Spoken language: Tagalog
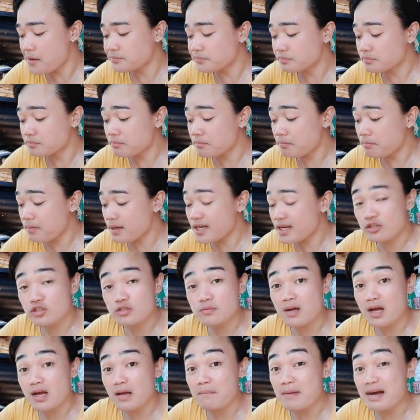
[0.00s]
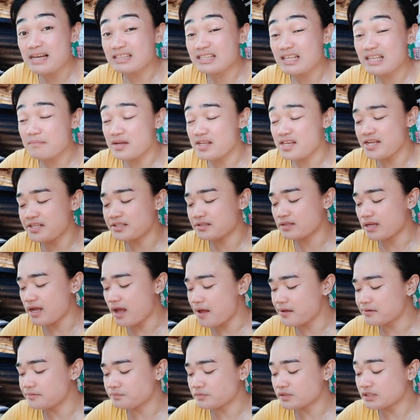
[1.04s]
Para ito sa mga bata ba din na
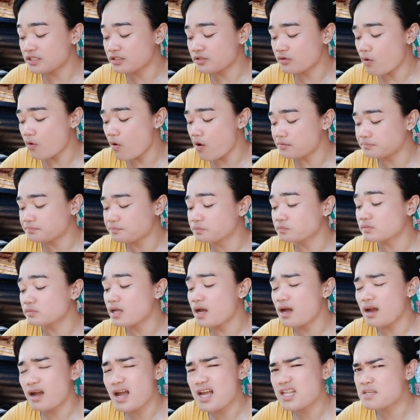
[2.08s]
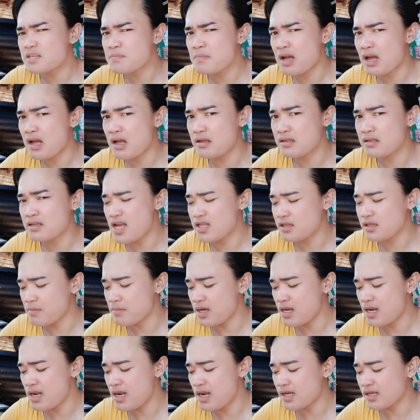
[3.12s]
ano, kahit sa mga, kahit mga
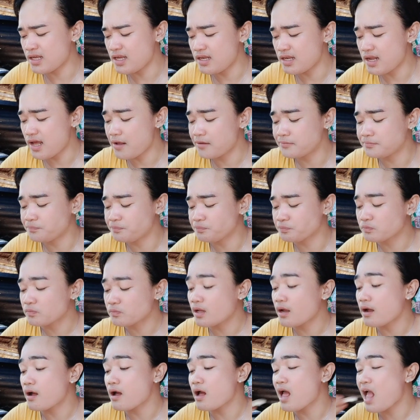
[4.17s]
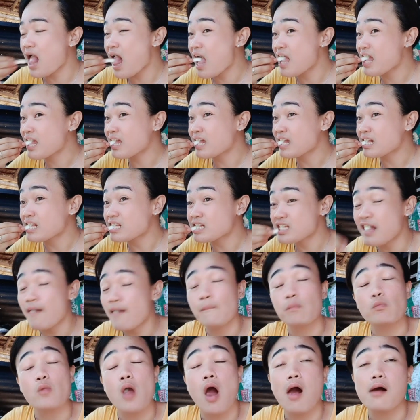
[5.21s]
lalaki na, na
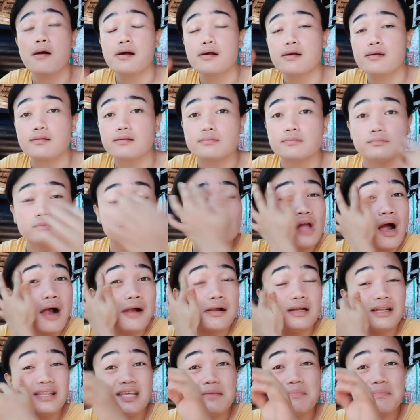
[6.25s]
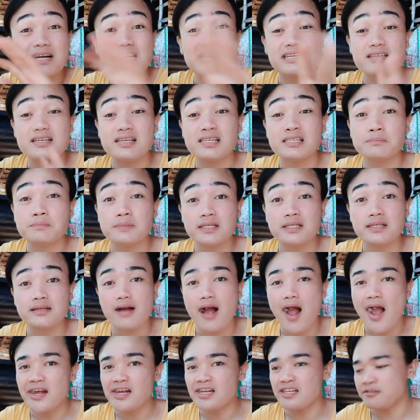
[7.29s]
hindi mag-aksaya ng
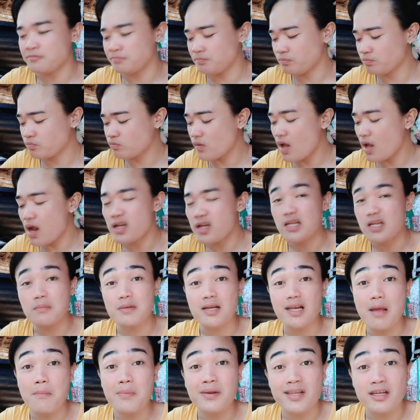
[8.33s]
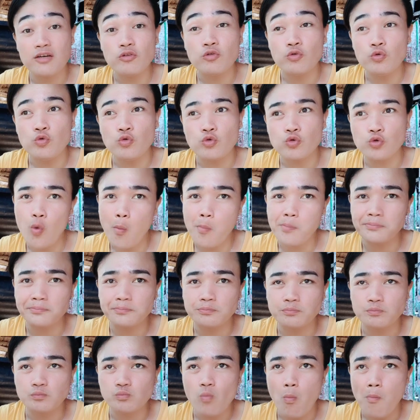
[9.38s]
pagkain kasi maraming nagugutom.
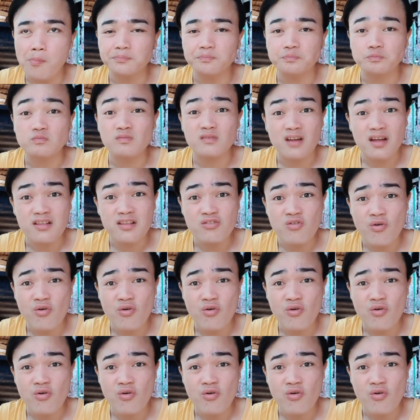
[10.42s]
Ganon.